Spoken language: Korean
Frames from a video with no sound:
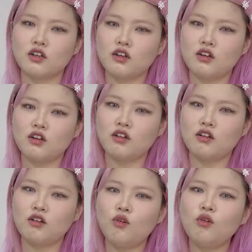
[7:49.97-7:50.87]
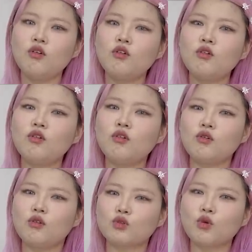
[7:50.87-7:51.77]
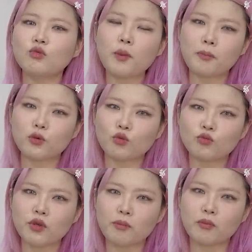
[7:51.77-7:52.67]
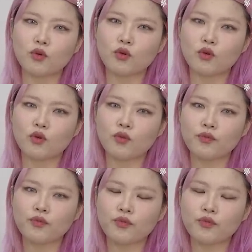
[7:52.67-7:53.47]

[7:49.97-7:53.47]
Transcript: 어, 빨간색이. 어, 너무 예뻐, 너무 예뻐.